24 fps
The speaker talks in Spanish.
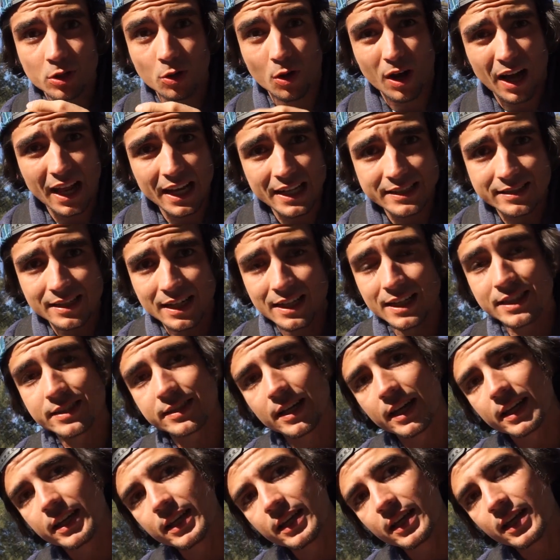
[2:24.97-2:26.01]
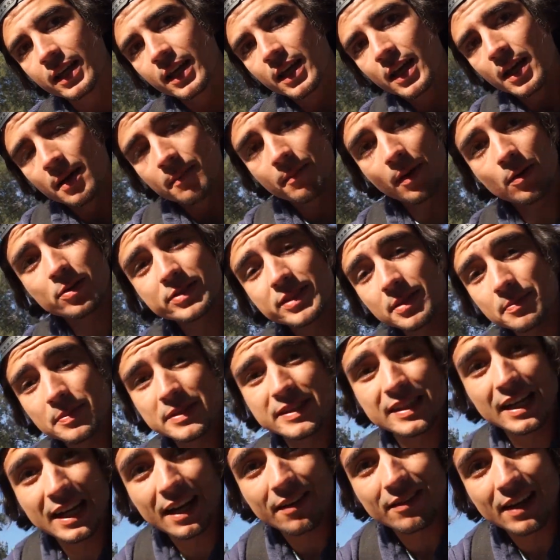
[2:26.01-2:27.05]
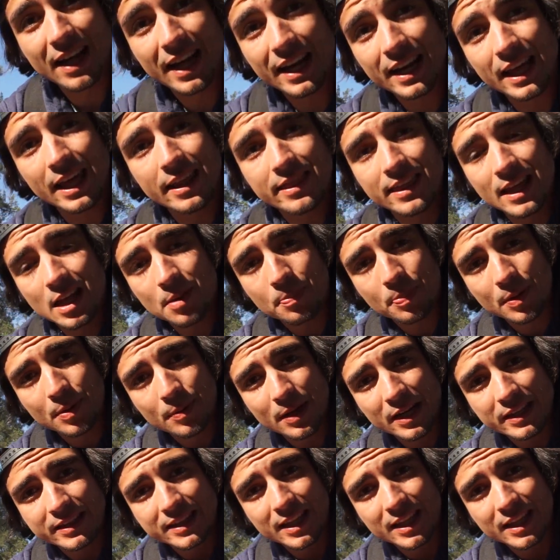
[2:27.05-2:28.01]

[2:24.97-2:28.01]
que ojalá salga Shiny, vamos a empezar a hablar del primer